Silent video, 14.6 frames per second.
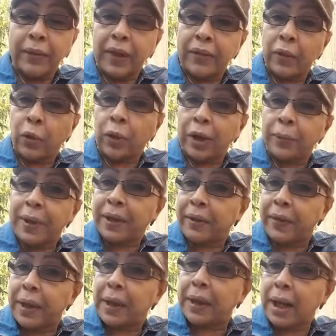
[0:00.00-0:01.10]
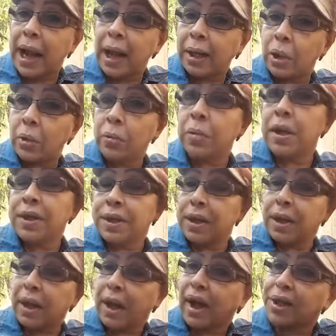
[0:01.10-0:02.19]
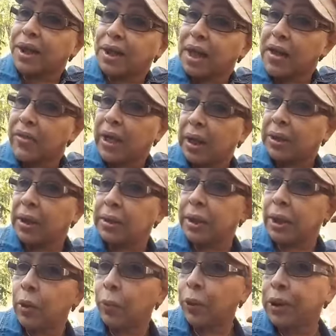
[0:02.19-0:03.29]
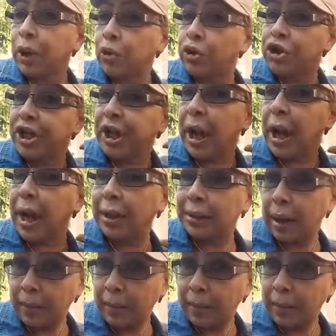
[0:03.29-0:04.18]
desde lo que viene del cráneo y si quieres que se te hidrate entero, pues te lo llega hasta